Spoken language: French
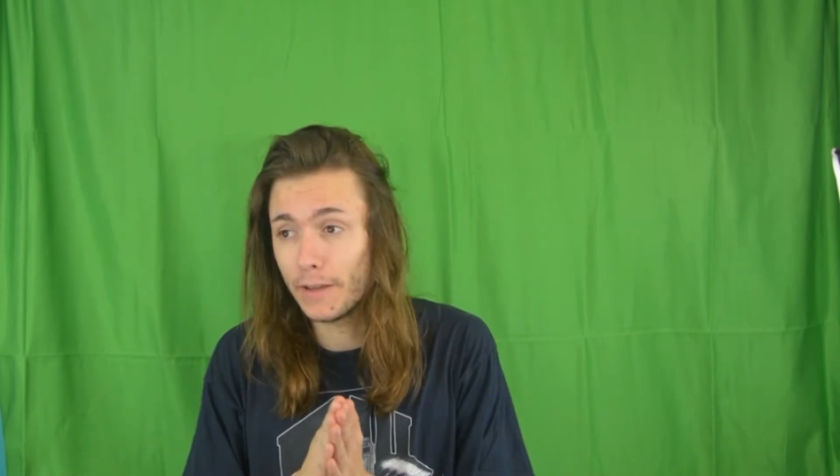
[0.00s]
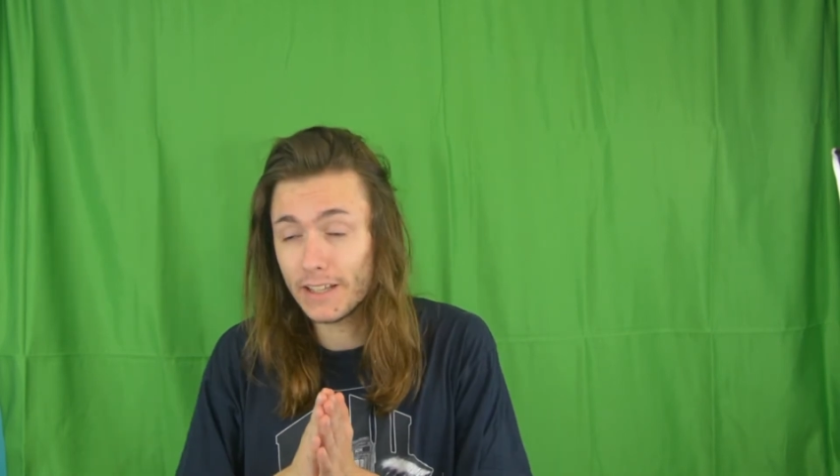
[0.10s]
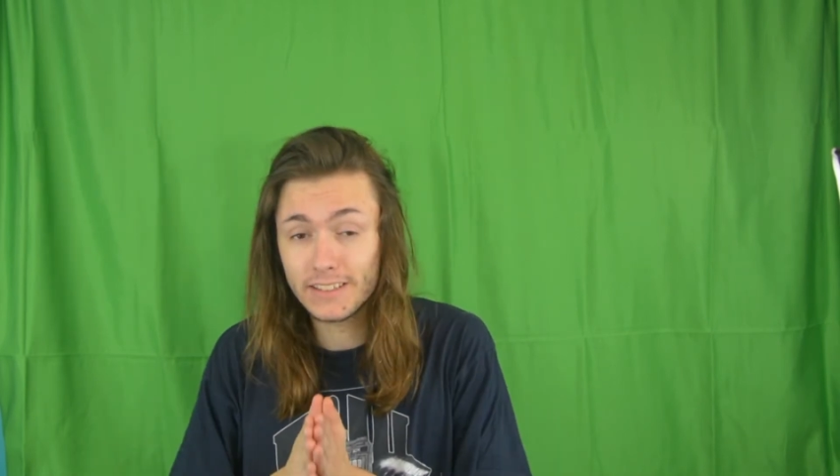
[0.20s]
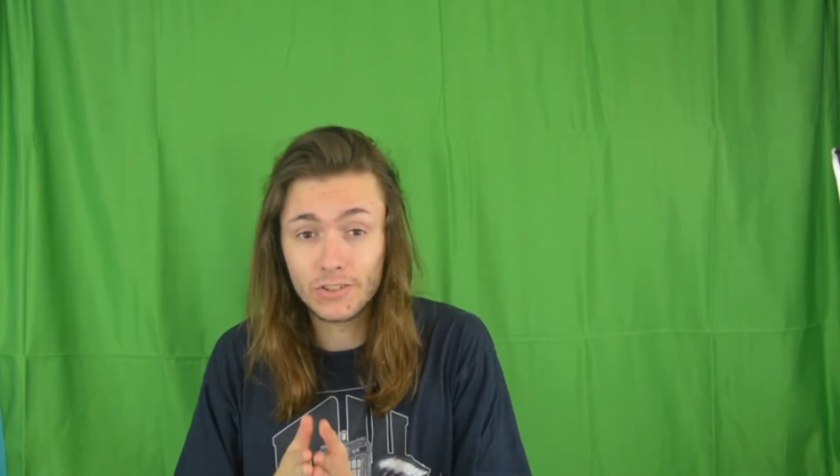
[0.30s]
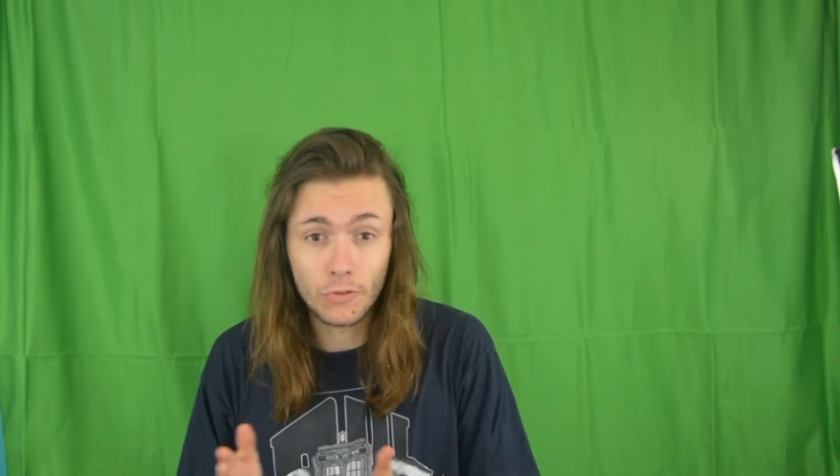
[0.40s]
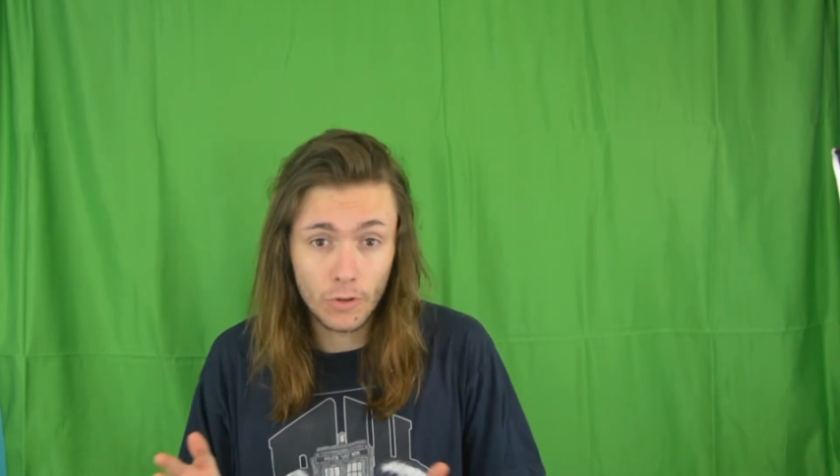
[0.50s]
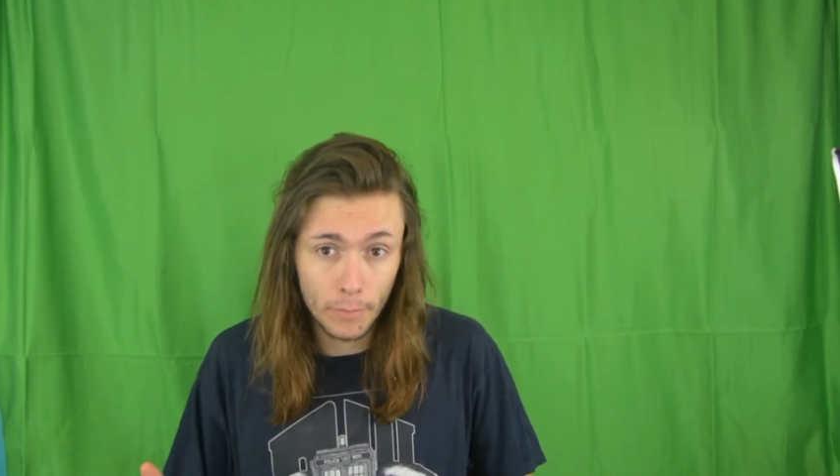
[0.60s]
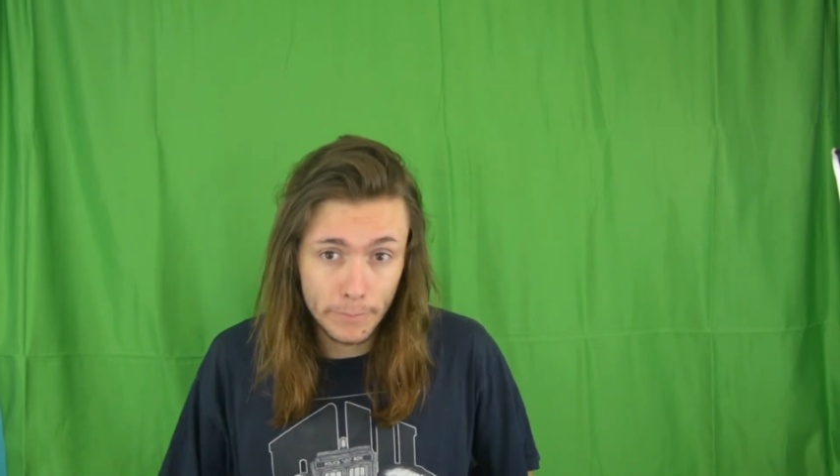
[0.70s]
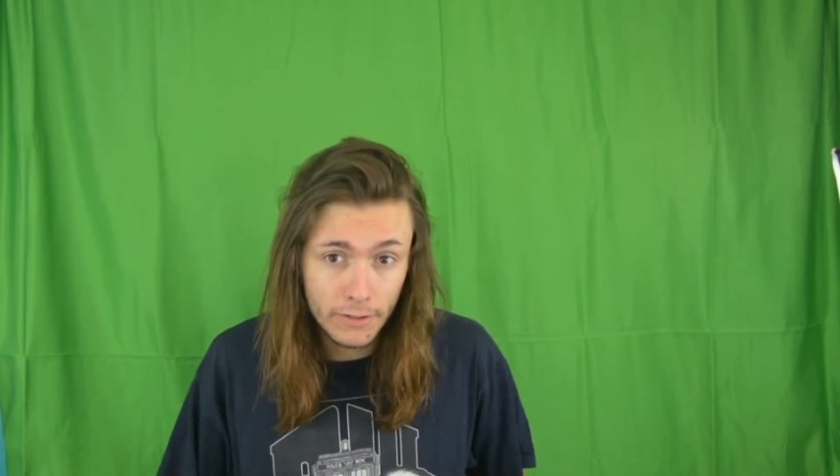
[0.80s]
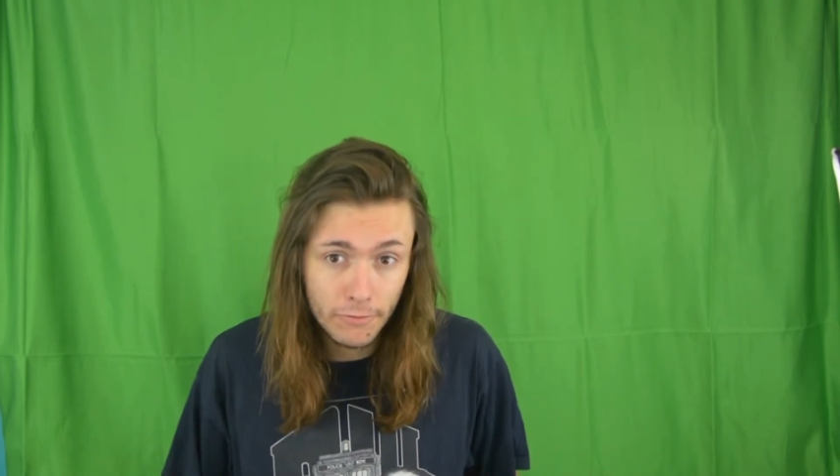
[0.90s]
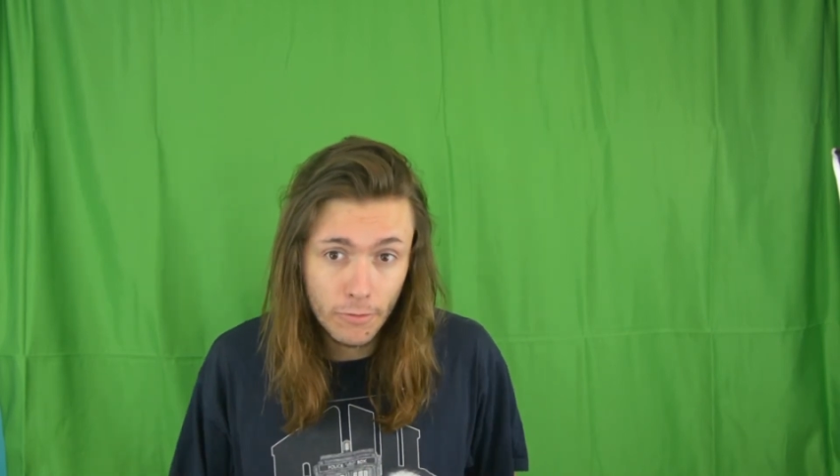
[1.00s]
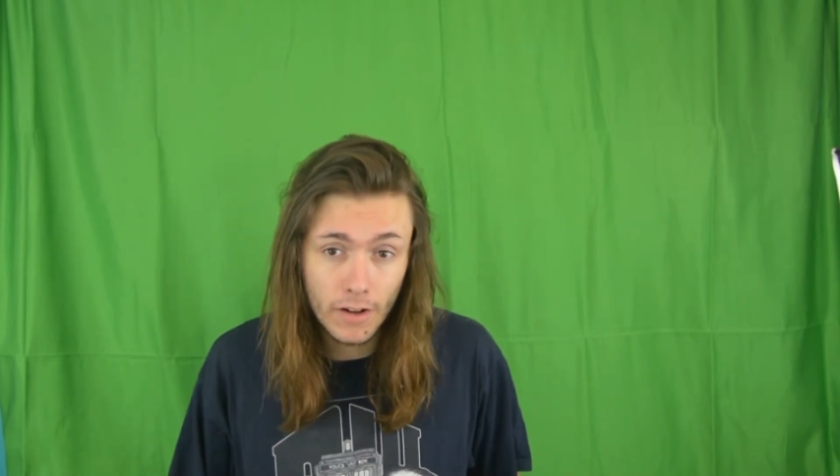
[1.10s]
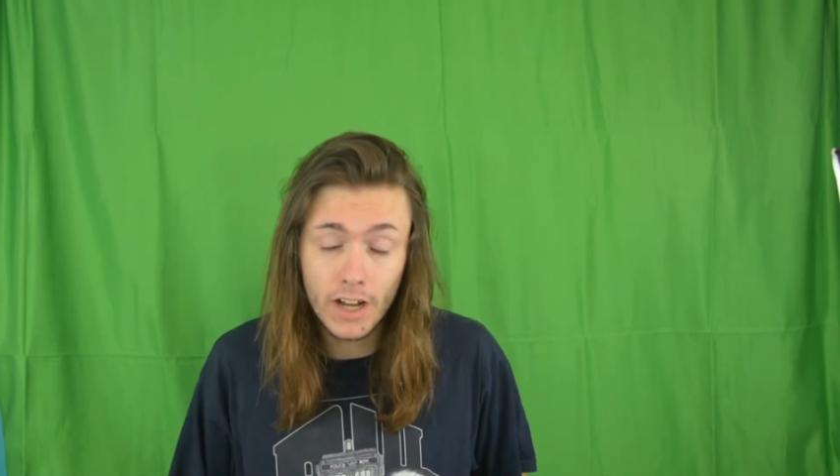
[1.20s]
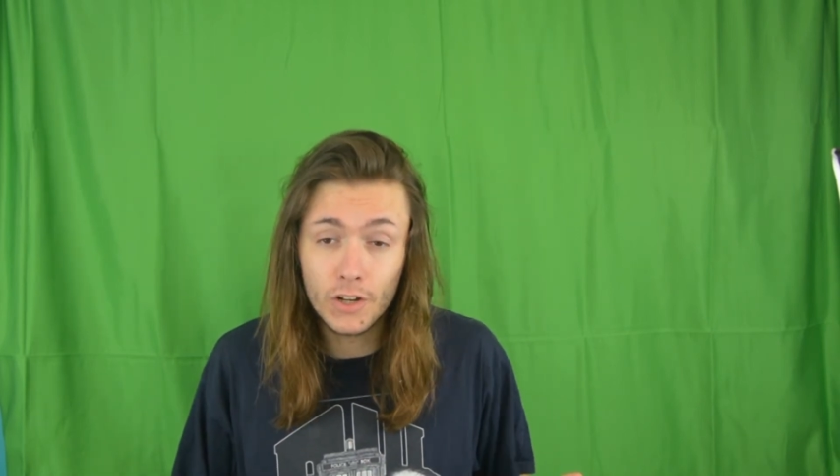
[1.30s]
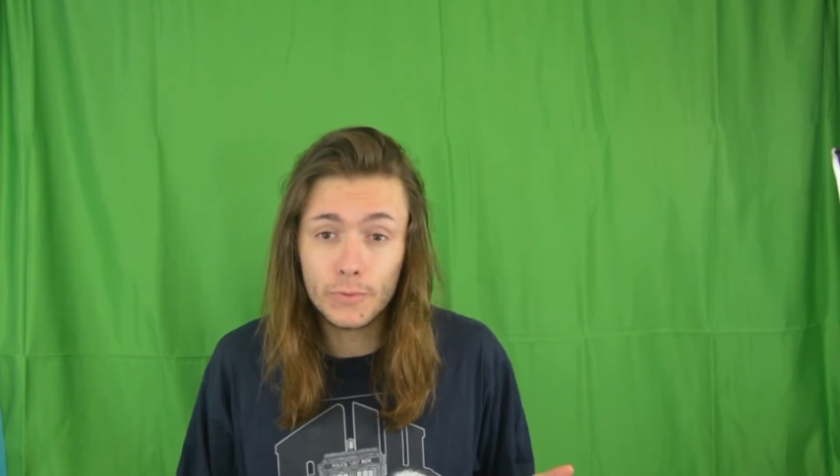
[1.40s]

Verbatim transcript: Merci encore mille fois à